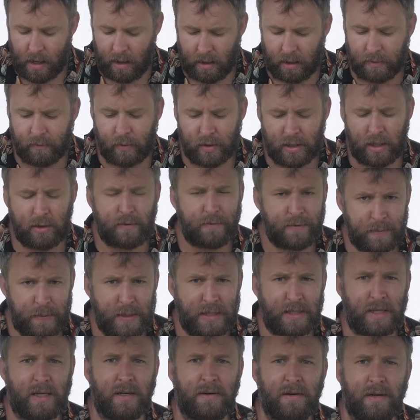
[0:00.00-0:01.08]
его нет в
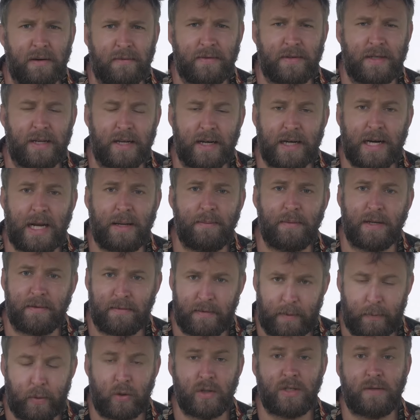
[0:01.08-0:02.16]
списке в Телеграме.
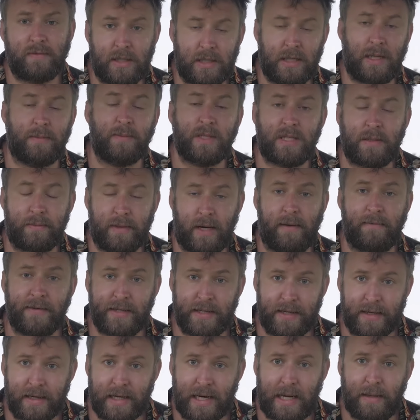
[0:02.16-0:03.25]
Вопросы всегда мы собираем в
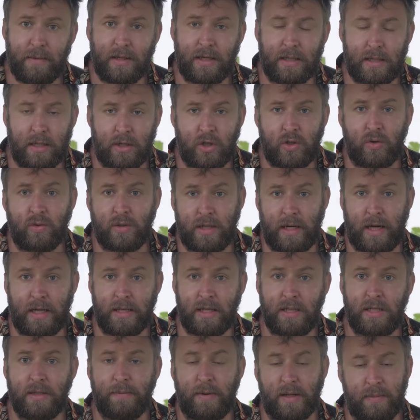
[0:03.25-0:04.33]
Телеграме. Если что,
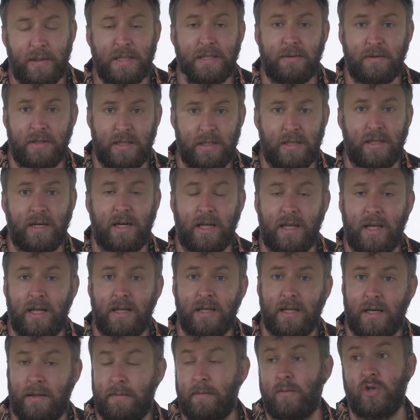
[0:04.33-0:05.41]
заходите, подписывайтесь на
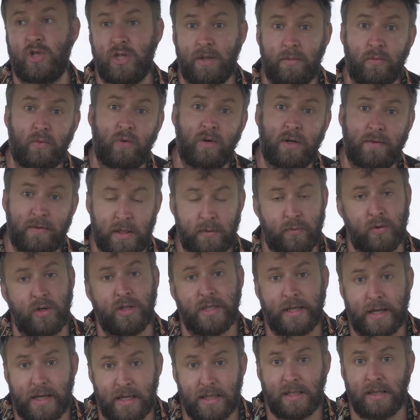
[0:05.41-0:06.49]
канал. Там очень много всего
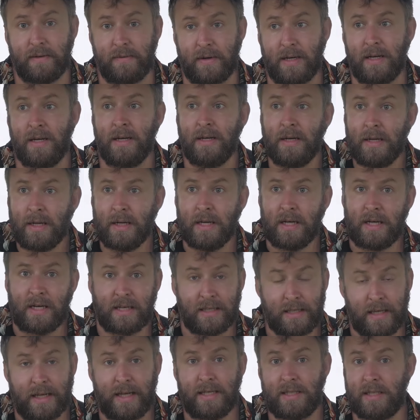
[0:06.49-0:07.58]
интересного.
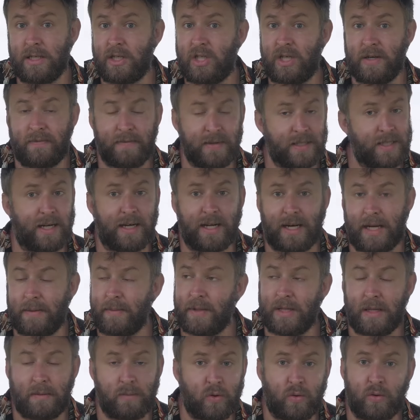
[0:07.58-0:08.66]
Интереснее, чем в
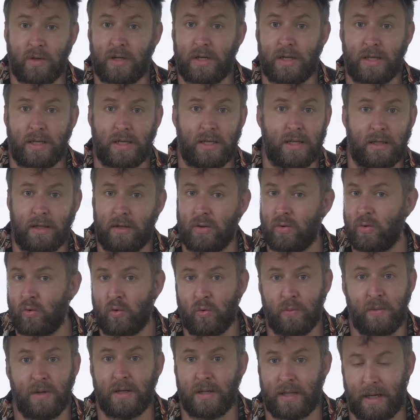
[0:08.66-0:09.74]
Инстаграме намного и на
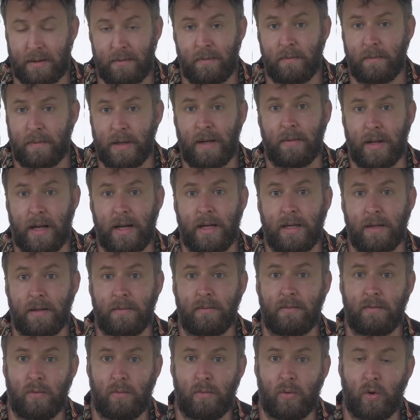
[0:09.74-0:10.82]
Ютубе. Там прям реально
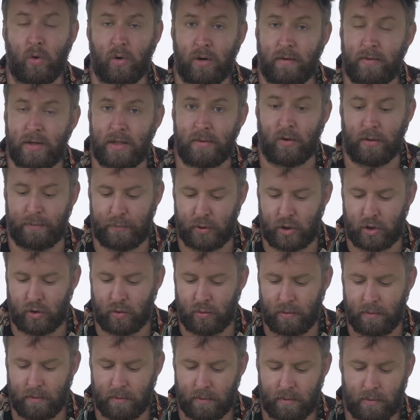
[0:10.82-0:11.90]
много всего я
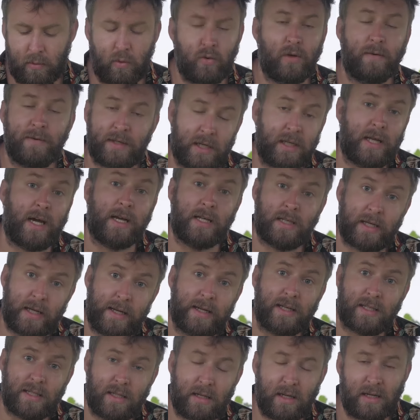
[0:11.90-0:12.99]
пишу. Ну, не всегда
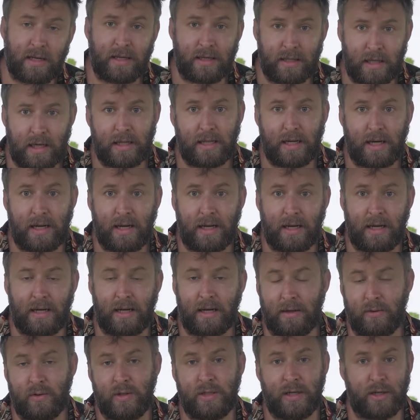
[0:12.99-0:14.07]
интересно.
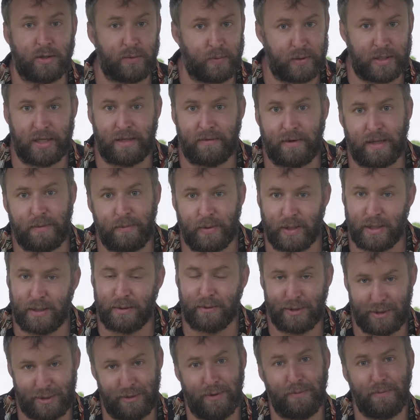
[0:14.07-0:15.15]
Иногда люди сразу после этого
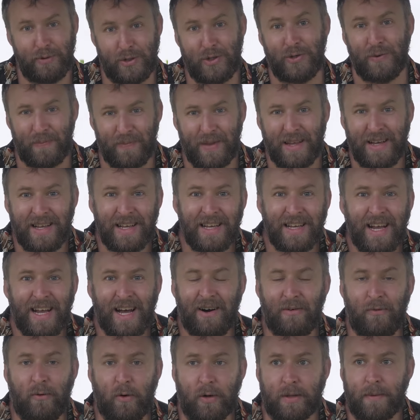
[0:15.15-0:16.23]
отписываются, но пишу.
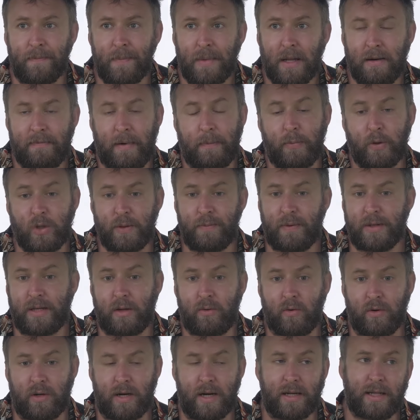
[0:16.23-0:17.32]
Вот. Вопрос был
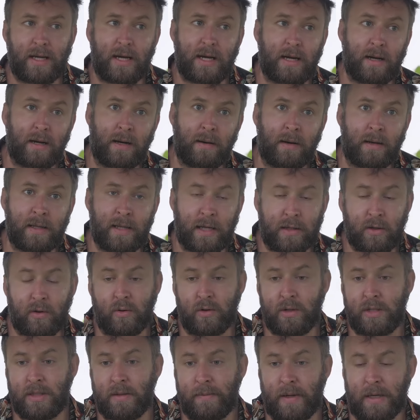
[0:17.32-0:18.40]
такой, когда
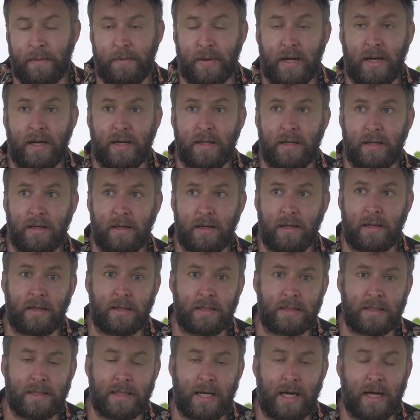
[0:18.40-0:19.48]
откроются э, мои
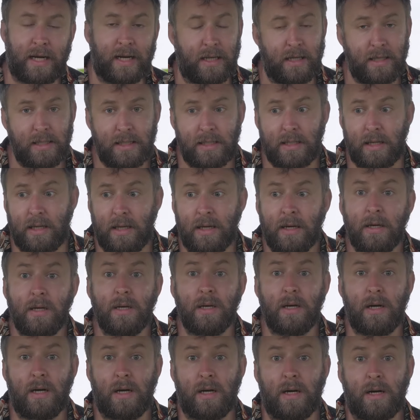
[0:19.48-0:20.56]
проекты за границей.
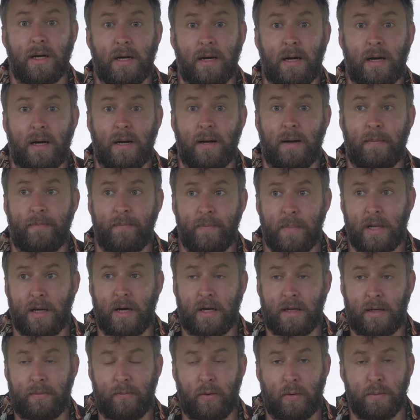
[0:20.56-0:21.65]
А,
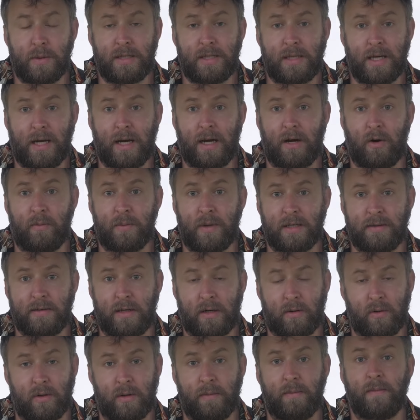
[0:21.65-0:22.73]
как помните, я, у меня есть
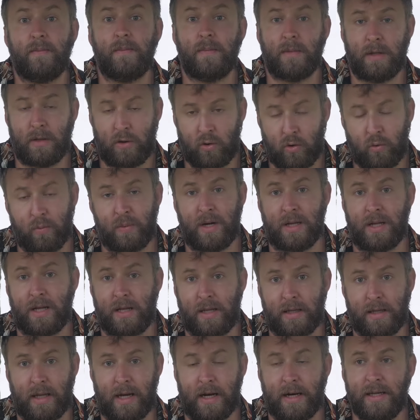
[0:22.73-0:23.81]
второй
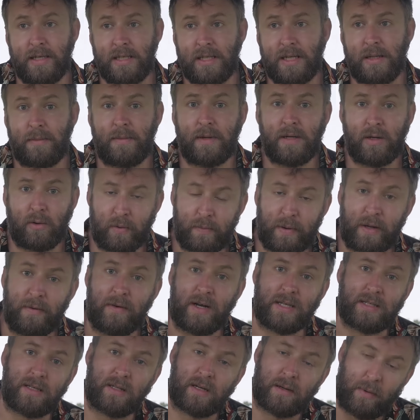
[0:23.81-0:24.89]
YouTube-канал на английском, он
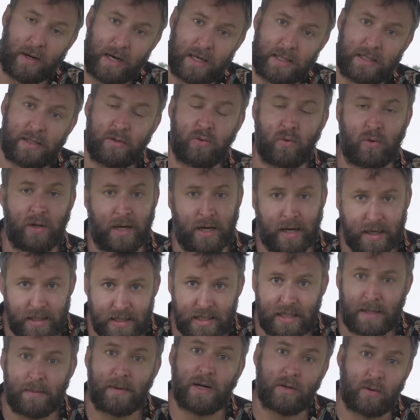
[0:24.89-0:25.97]
привязан к магазину на
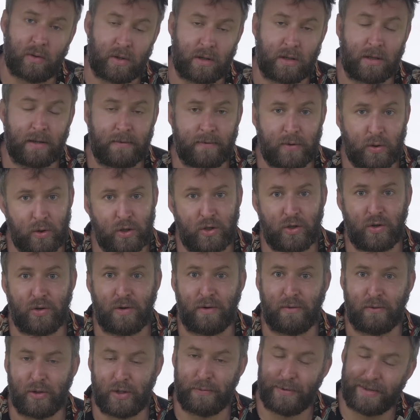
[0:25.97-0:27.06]
английском, который все еще
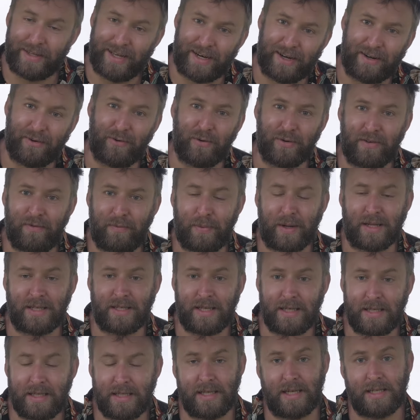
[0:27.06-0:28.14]
уже полтора года в
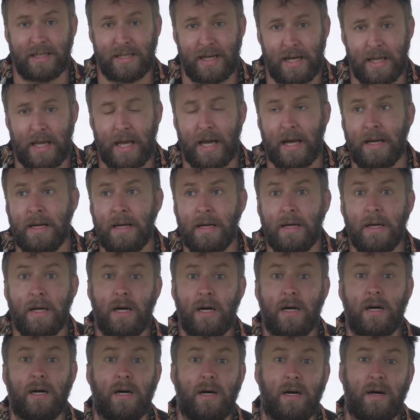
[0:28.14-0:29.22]
процессе создания.
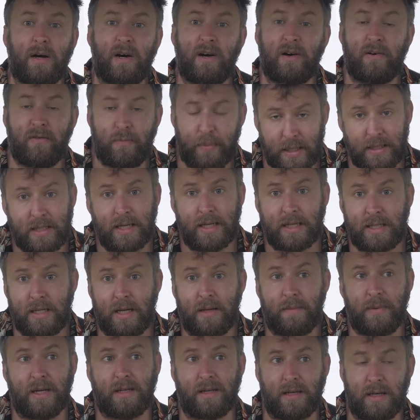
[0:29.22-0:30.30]
А, в процессе,
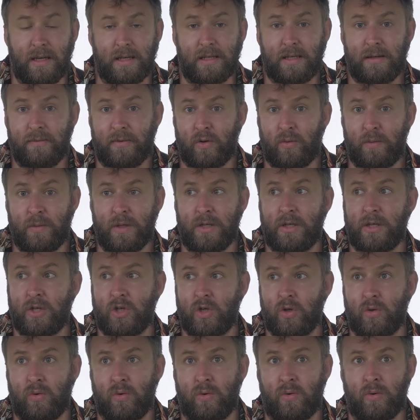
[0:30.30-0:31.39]
ребята, если вы думаете,
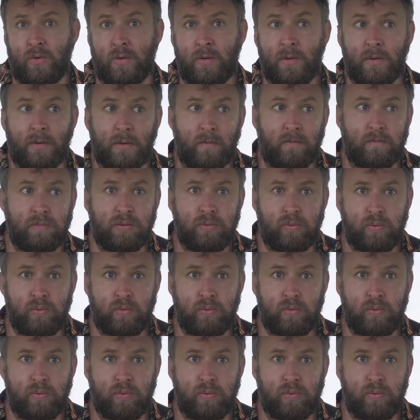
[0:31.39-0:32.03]
что